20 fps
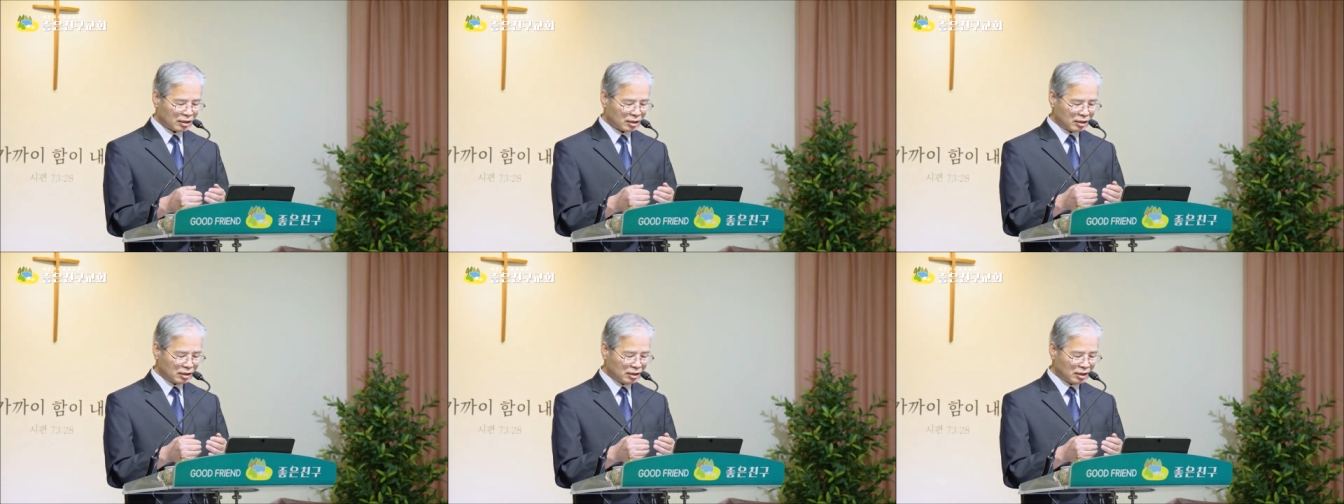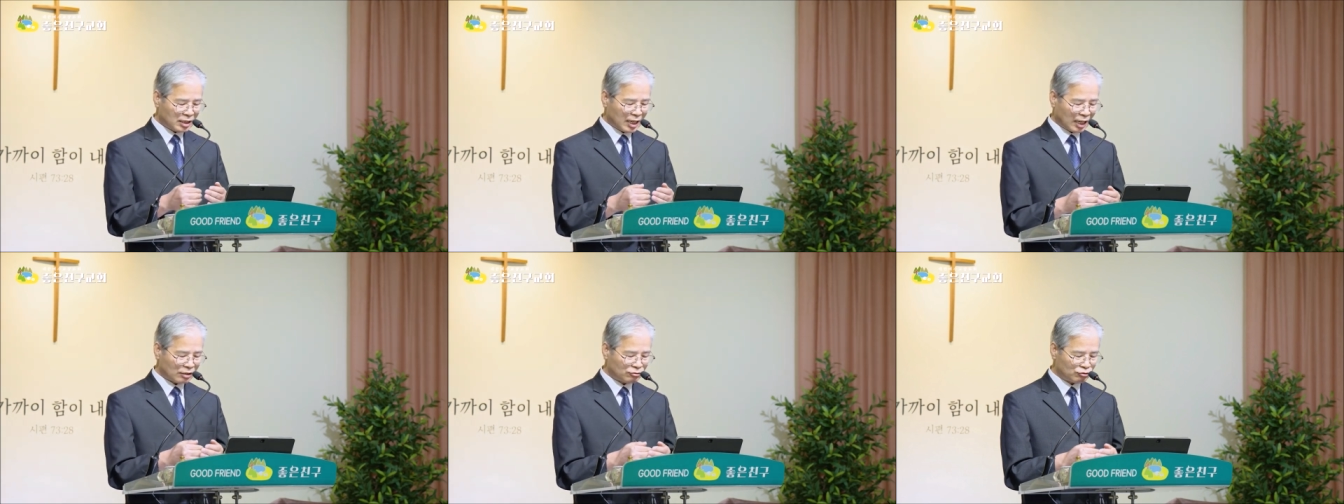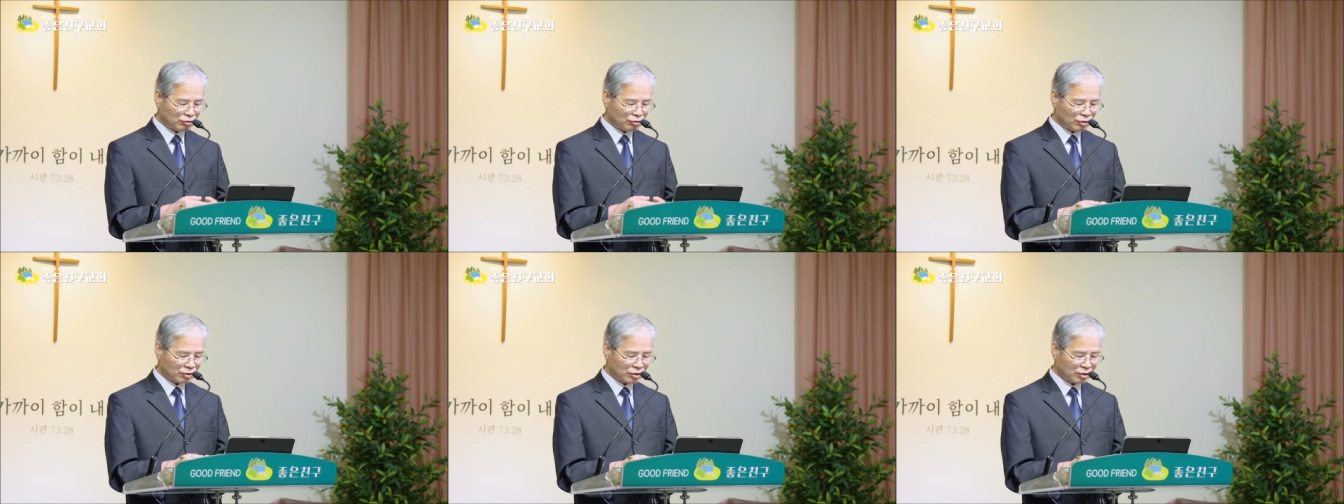그
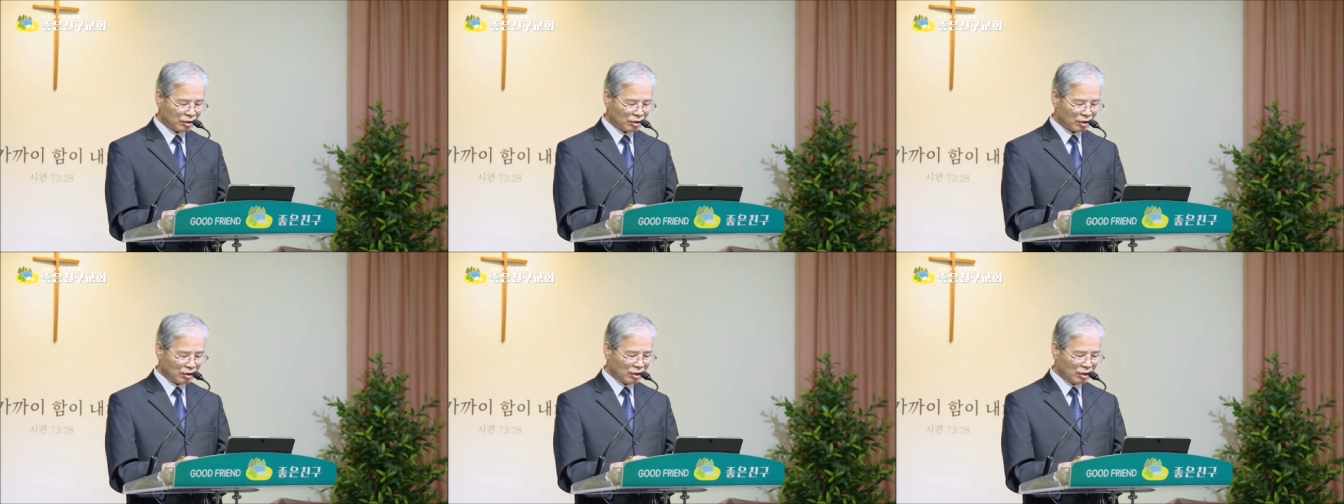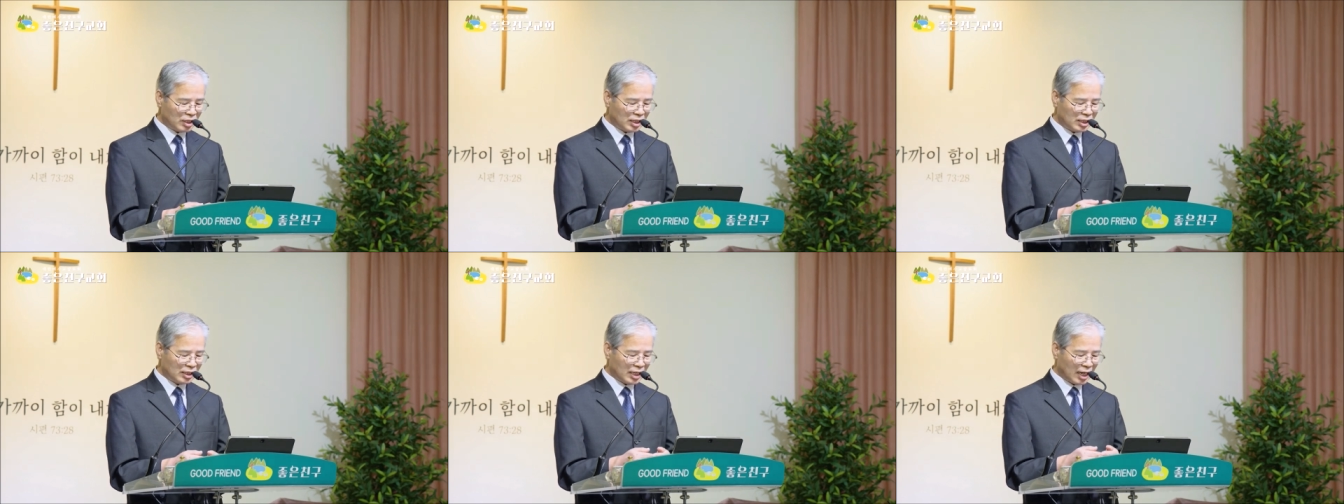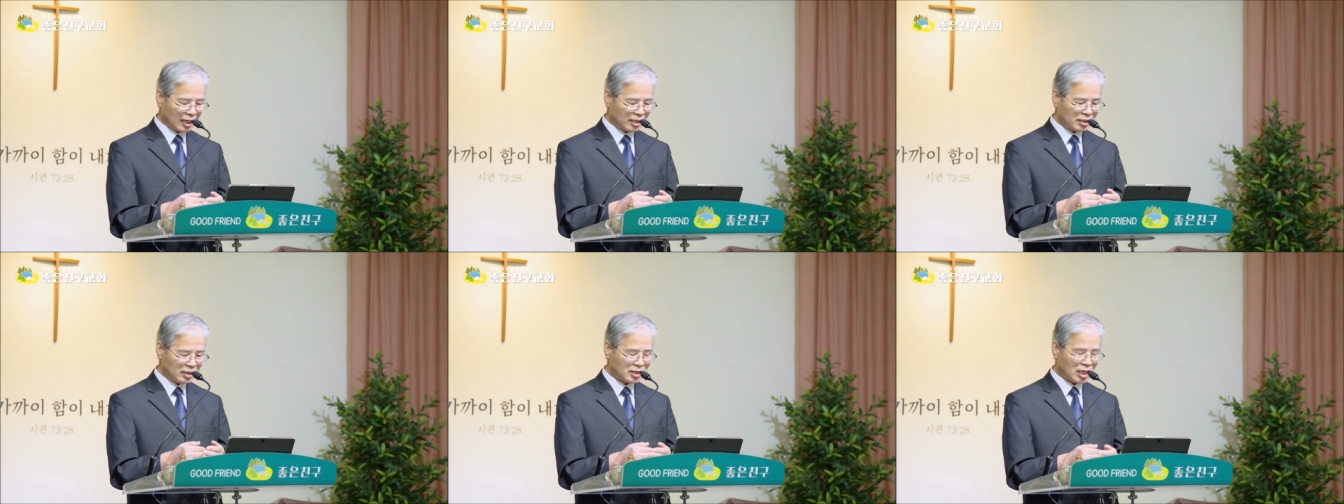가죽 옷은 어린
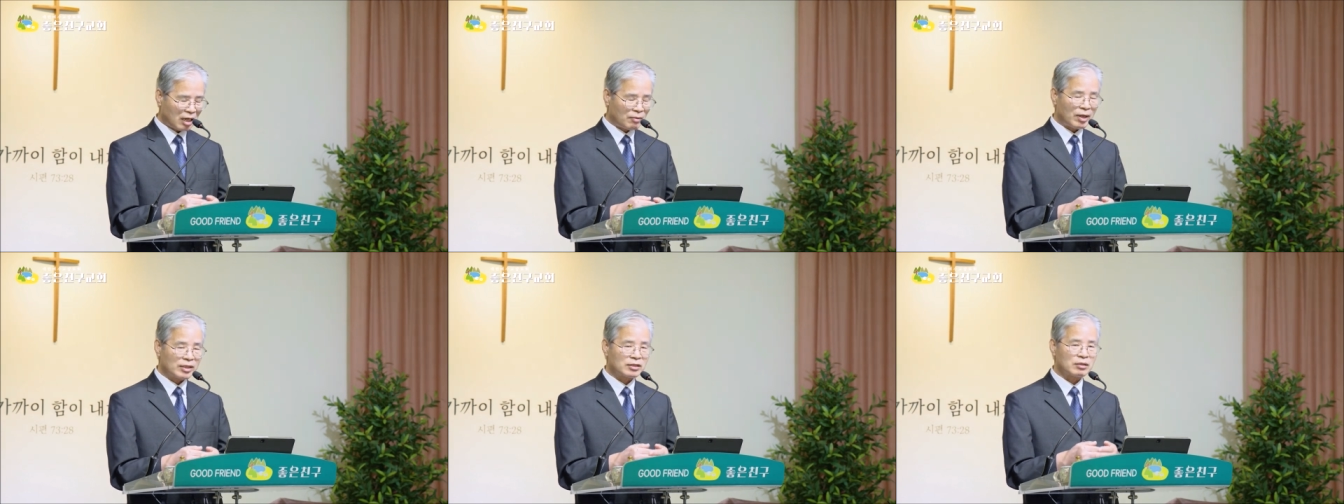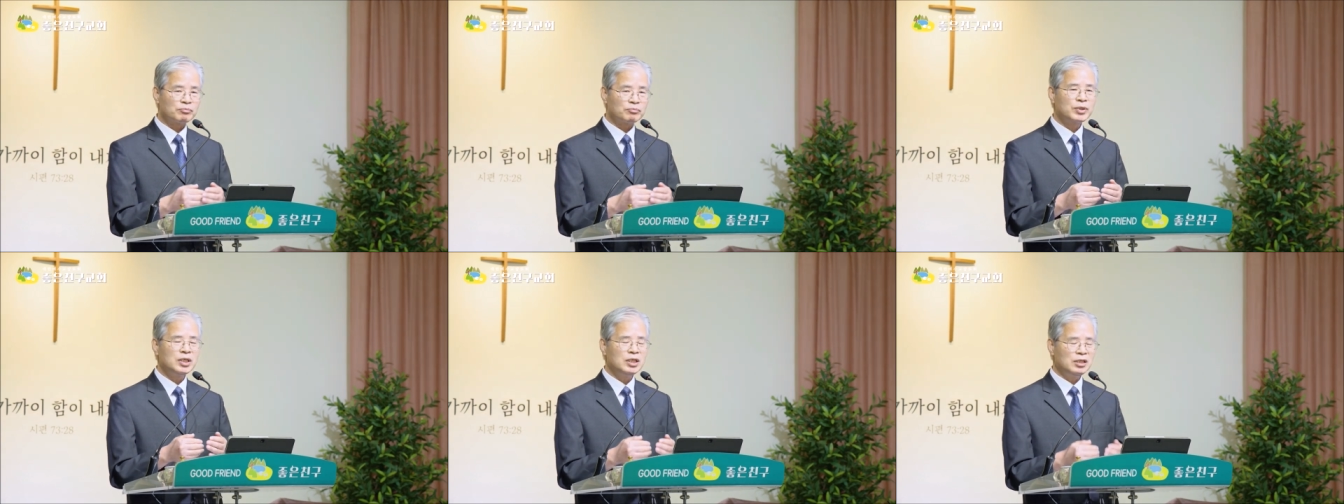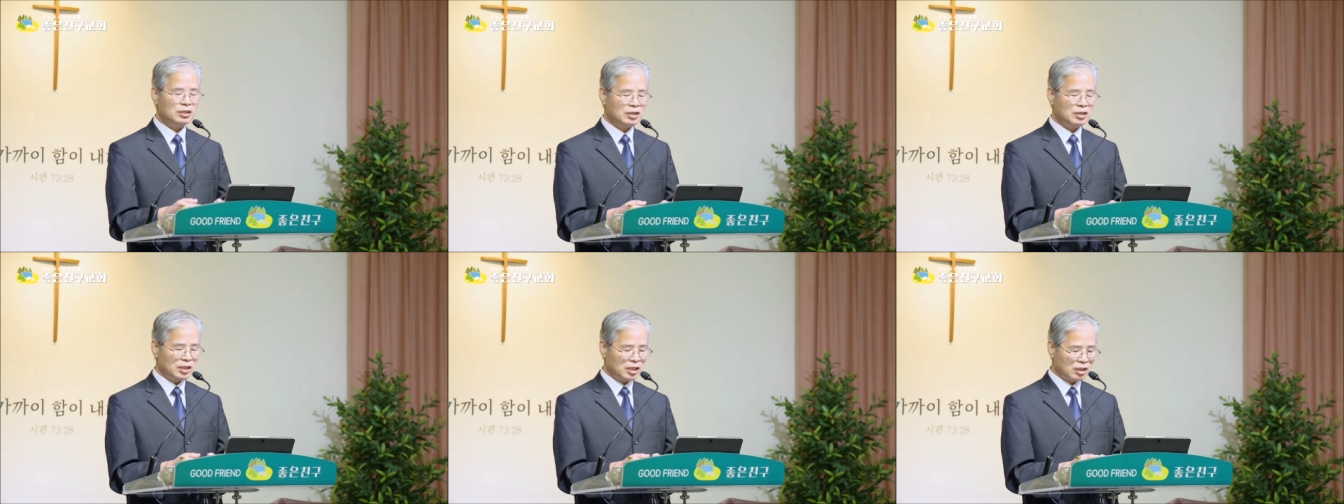양을 잡아서
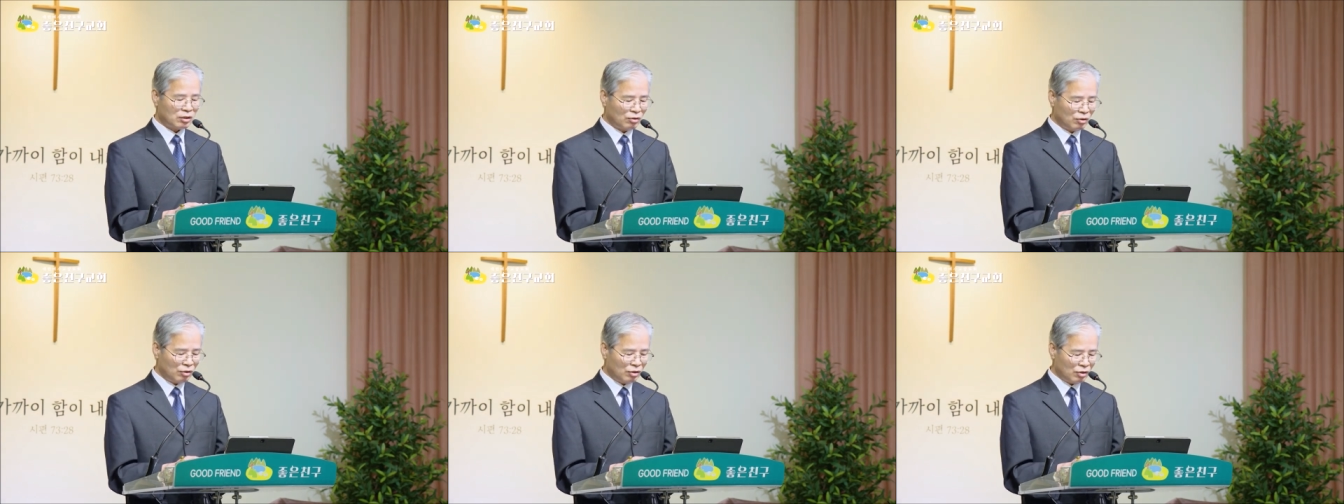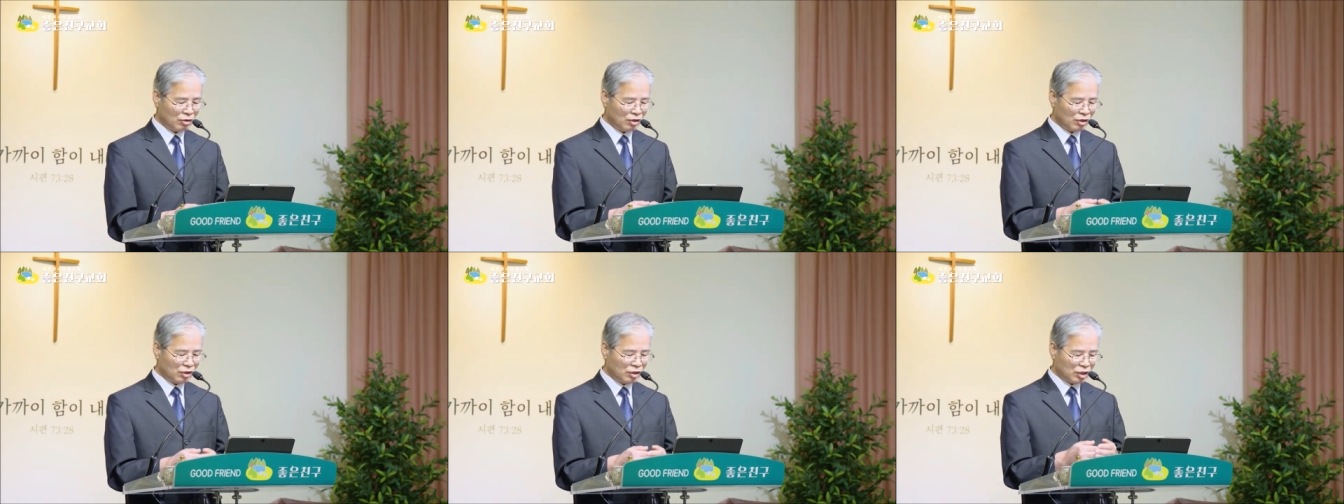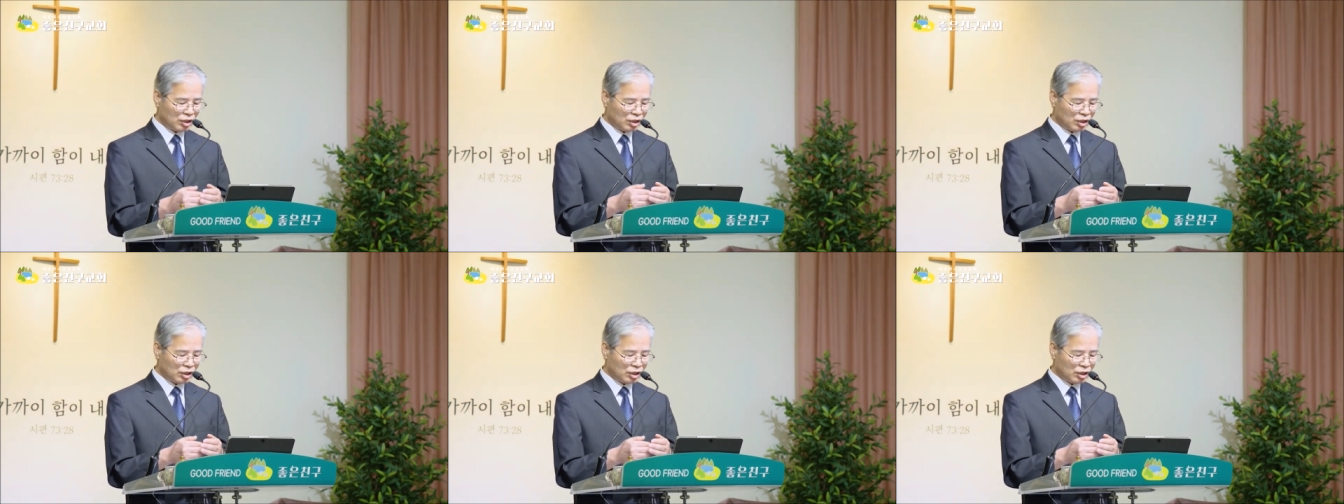피를 흘리고